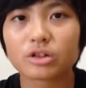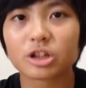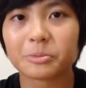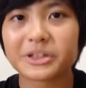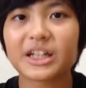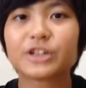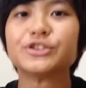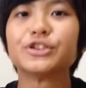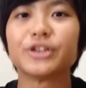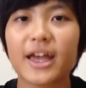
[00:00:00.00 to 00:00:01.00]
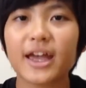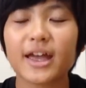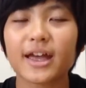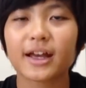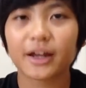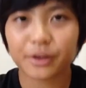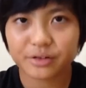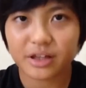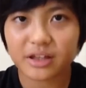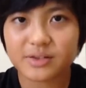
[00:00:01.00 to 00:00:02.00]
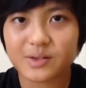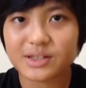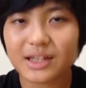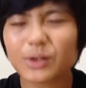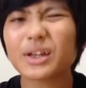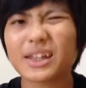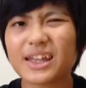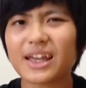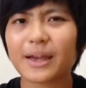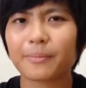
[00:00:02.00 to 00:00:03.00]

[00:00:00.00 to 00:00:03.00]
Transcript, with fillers: そのまさくんとね、画力対決をした時に、